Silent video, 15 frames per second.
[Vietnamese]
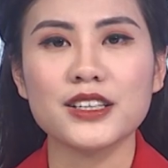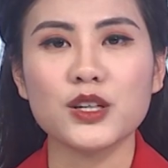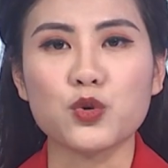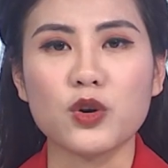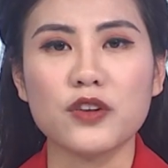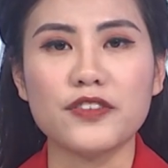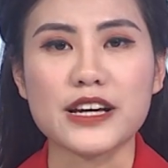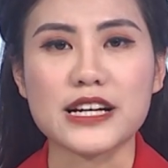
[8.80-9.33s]
Thưa
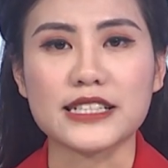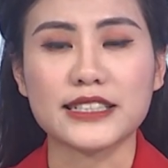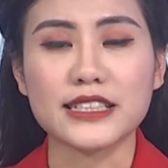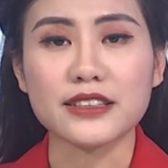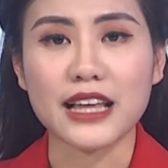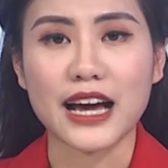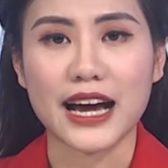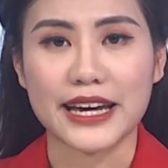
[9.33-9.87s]
quý vị, rác
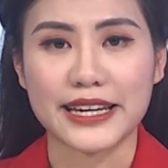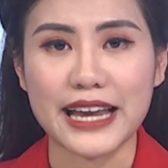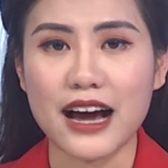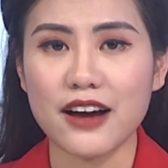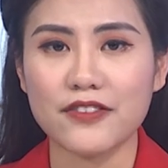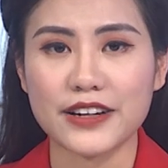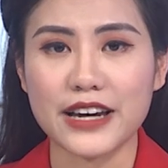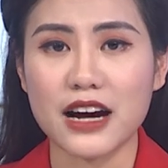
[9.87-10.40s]
thải đã
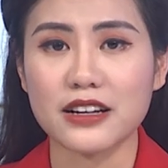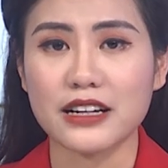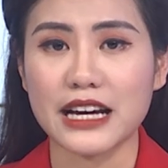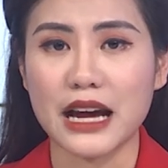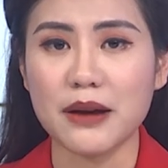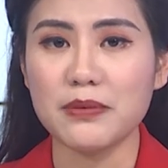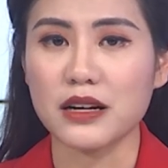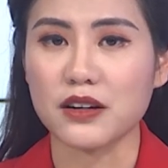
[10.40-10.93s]
và đang gây
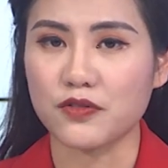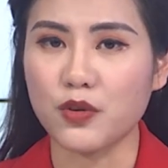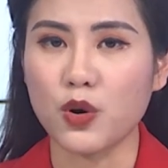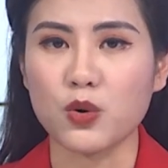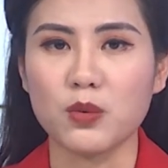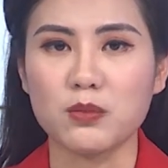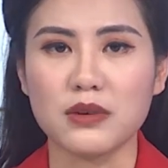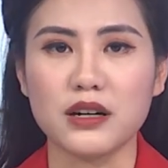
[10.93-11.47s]
áp lực vô
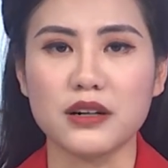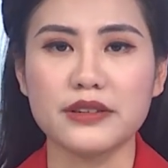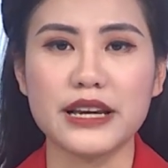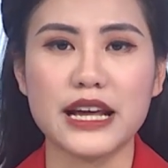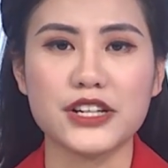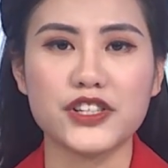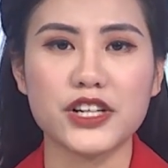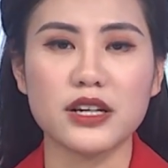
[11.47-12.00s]
cùng lớn
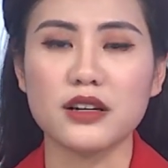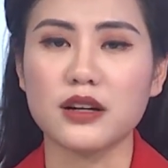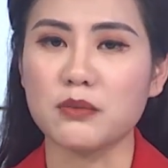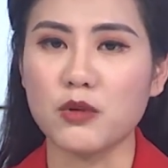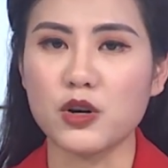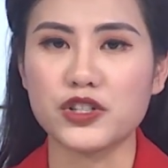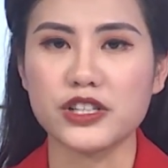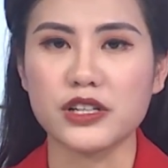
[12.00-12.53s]
đến chất lượng
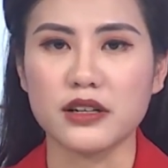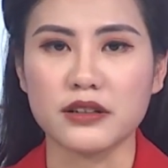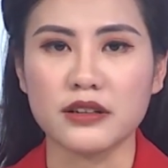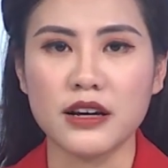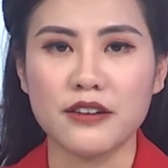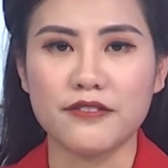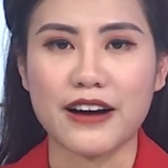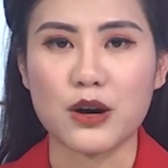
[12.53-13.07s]
môi trường
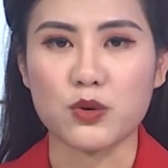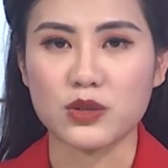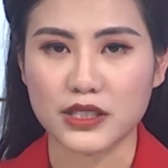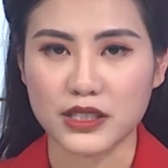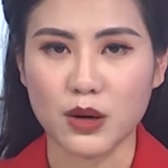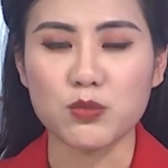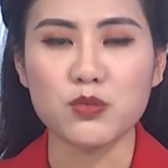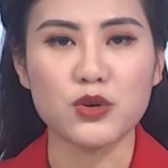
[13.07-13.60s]
và cuộc
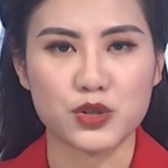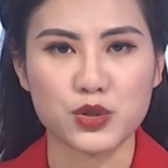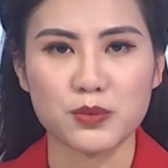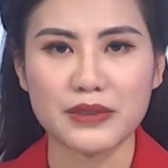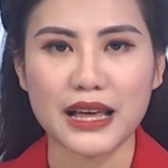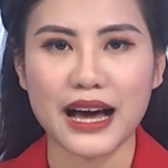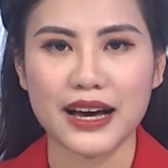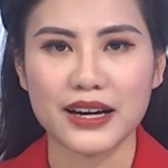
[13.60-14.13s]
sống của chúng
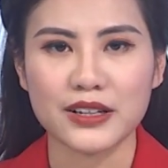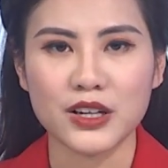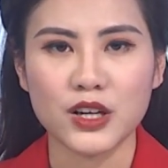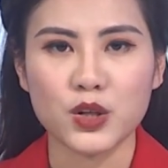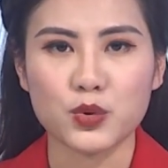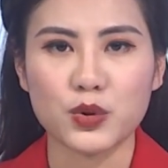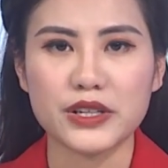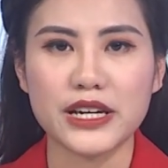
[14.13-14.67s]
ta.
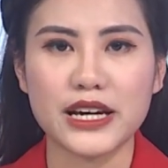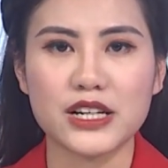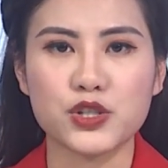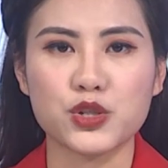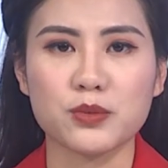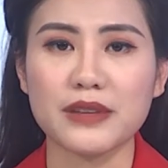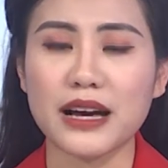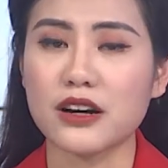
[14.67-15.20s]
Tuy nhiên,
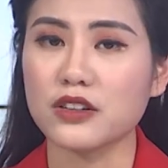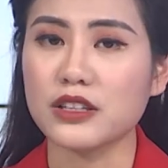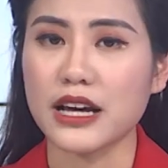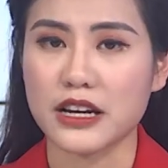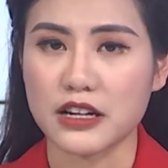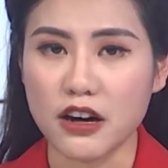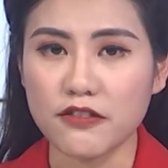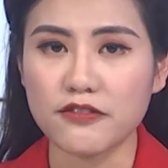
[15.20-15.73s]
chúng ta có
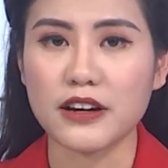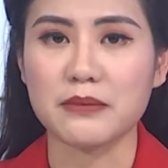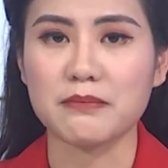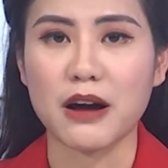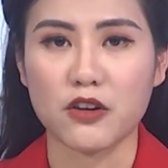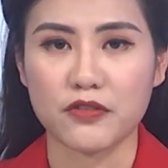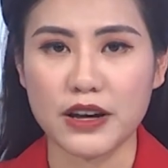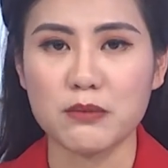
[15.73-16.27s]
thể góp phần
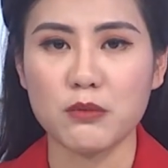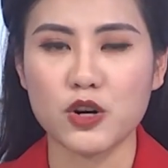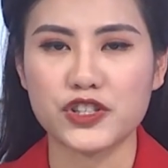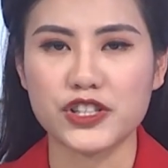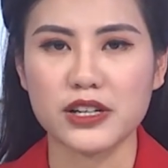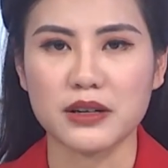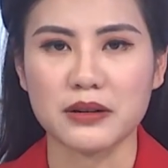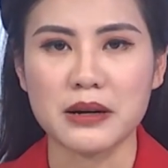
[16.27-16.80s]
bảo vệ môi
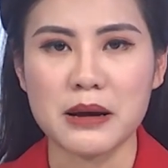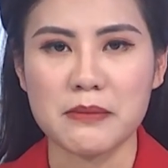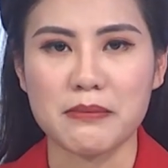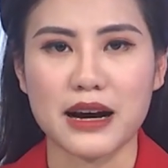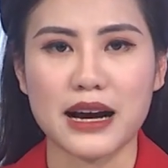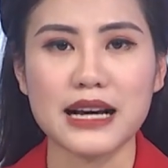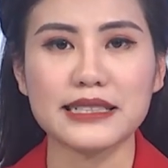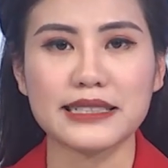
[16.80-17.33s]
trường bằng
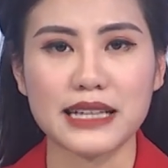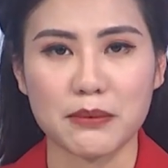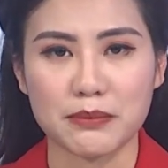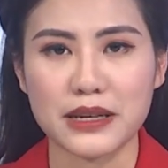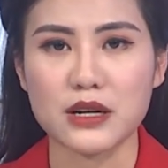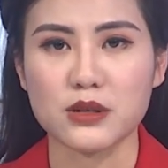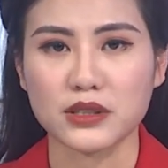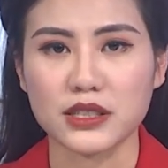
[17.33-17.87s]
cách giảm
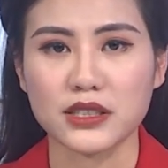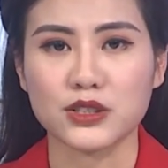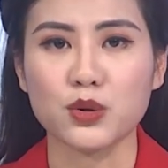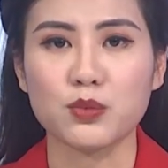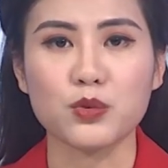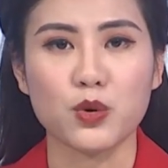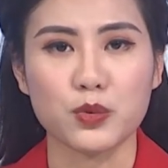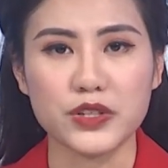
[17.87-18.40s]
thiểu sử
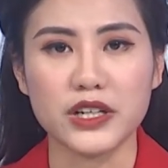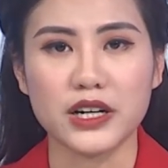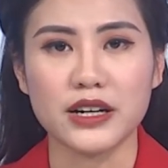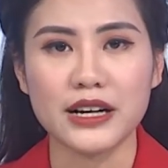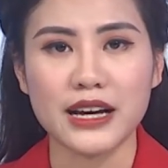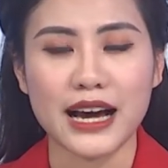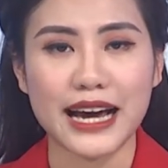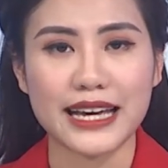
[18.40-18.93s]
dụng đồ nhựa
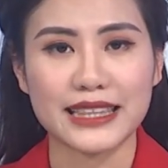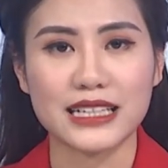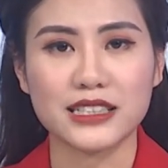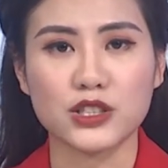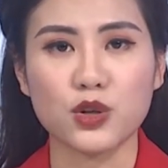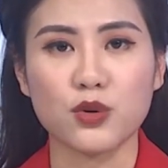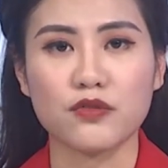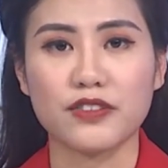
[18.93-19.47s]
hay tận
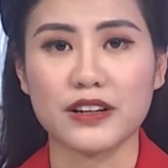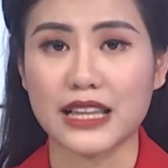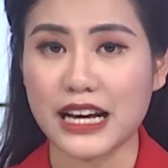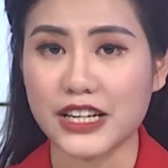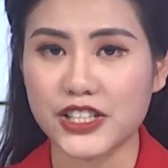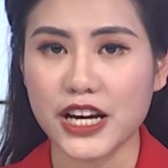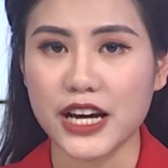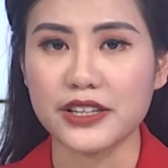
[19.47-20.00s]
dụng và tái
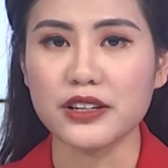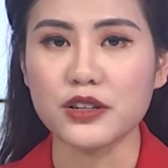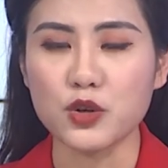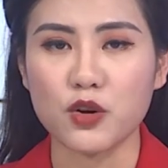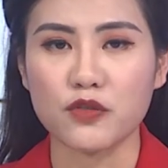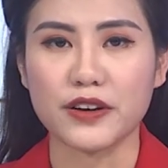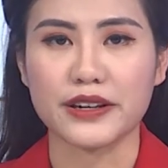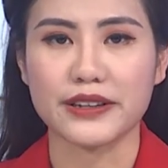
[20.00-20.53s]
chế những
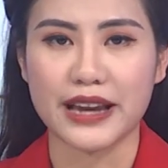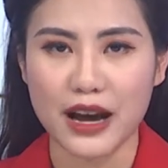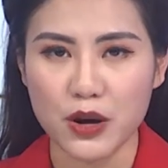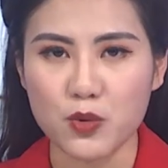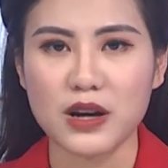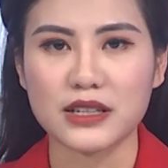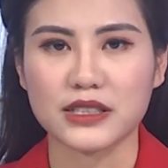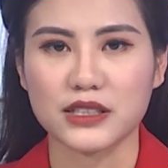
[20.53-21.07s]
đồ vật đã
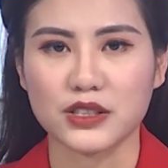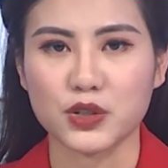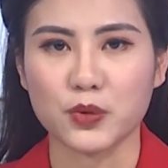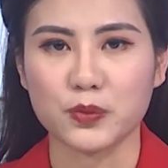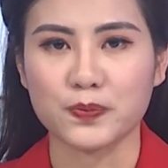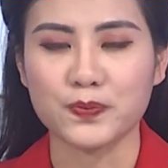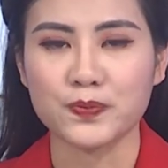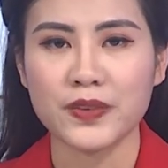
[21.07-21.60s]
qua sử dụng.